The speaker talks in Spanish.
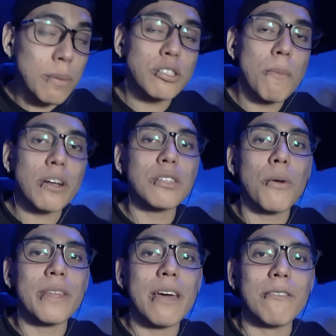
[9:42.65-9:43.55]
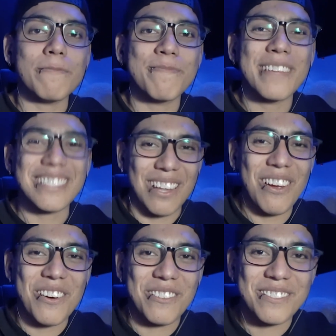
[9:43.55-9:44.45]
vemos en un próximo video. Hasta
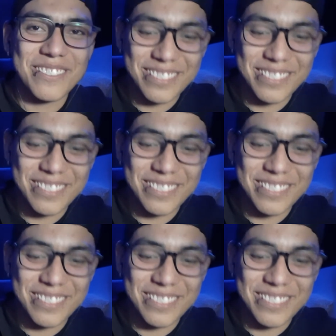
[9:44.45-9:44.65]
luego.